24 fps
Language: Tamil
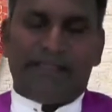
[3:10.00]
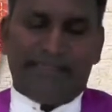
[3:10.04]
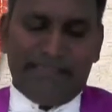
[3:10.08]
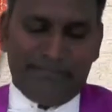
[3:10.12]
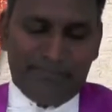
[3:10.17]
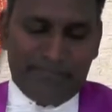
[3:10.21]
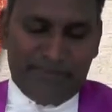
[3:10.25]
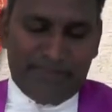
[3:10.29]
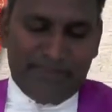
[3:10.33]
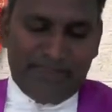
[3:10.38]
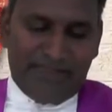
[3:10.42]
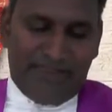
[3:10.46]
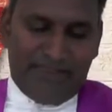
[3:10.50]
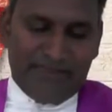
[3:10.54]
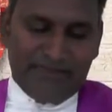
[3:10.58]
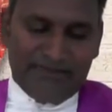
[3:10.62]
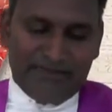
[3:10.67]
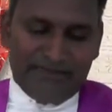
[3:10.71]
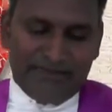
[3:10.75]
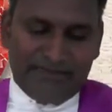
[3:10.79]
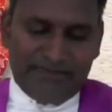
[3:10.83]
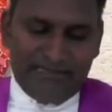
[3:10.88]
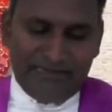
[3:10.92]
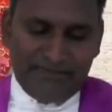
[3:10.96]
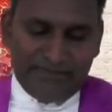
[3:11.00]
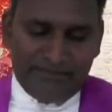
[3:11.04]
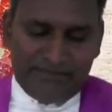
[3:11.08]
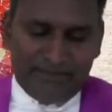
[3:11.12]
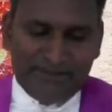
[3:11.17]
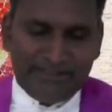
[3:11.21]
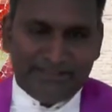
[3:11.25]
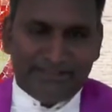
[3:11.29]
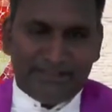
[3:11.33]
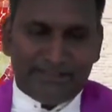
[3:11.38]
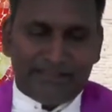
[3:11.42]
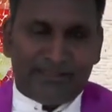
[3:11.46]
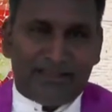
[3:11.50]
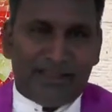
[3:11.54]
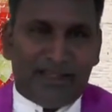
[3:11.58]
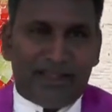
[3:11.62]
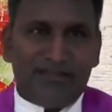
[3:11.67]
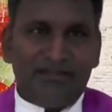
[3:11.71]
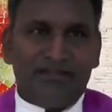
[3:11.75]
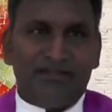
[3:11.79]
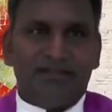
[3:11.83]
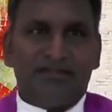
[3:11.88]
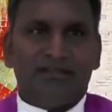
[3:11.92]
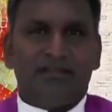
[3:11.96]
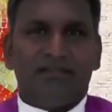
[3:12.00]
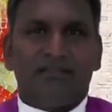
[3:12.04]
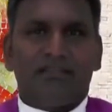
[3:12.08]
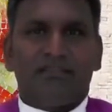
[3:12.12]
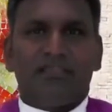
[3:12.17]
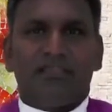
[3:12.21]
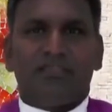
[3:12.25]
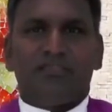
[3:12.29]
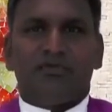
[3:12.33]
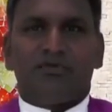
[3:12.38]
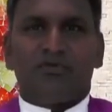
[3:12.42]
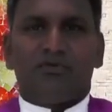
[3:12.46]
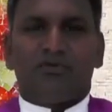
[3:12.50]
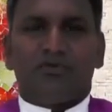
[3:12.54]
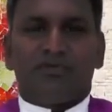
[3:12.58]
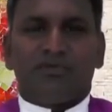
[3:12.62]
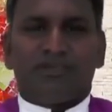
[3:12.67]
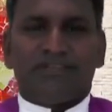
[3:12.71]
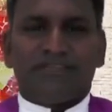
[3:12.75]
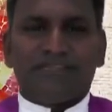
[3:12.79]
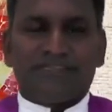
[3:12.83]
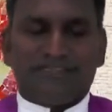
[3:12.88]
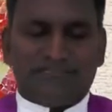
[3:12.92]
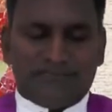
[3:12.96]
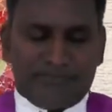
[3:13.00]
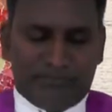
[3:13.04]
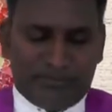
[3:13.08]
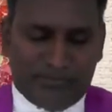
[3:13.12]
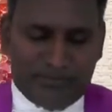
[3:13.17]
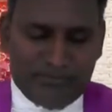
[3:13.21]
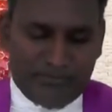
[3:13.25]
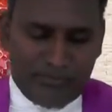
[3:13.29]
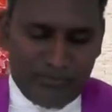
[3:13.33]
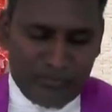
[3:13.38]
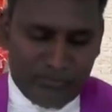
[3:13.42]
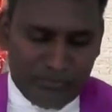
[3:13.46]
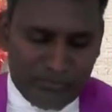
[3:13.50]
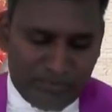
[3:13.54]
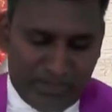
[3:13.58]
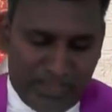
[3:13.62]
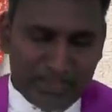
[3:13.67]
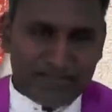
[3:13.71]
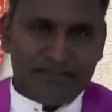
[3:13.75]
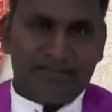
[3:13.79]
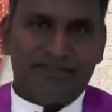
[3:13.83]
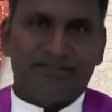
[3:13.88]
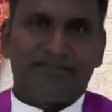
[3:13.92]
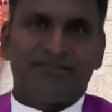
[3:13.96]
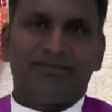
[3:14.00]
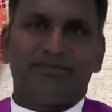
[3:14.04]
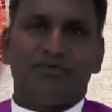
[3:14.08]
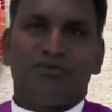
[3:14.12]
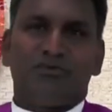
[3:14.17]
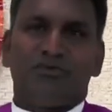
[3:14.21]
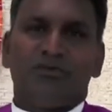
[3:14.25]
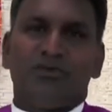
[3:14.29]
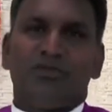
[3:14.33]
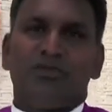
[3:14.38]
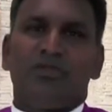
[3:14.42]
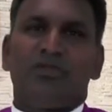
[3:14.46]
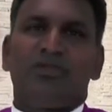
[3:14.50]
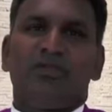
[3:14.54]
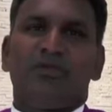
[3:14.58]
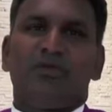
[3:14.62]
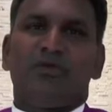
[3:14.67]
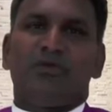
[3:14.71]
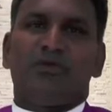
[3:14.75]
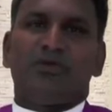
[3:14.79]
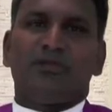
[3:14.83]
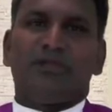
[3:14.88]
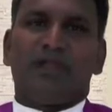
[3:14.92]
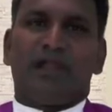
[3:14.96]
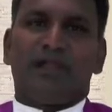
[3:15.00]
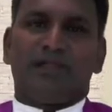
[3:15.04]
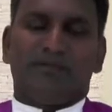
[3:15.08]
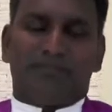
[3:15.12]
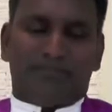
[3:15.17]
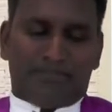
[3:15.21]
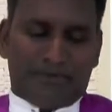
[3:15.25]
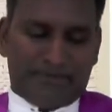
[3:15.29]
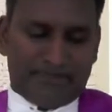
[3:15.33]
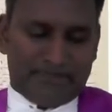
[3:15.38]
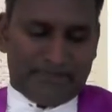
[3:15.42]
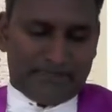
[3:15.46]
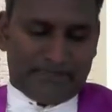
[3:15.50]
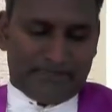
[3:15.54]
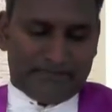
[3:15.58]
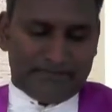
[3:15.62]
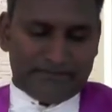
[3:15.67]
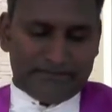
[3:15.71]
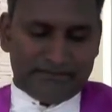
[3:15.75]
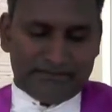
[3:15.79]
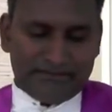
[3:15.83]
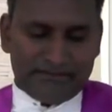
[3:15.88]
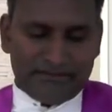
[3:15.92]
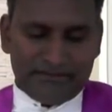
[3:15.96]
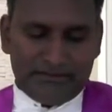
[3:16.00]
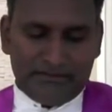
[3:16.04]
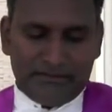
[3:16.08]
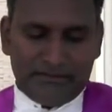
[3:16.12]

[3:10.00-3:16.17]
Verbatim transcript: அன்னை மரியால் கீழ்ப்படிதனால் இது ஒரு கிறிஸ்து பிறப்பு உண்டாகிறது கொண்டாடப்படுகிறது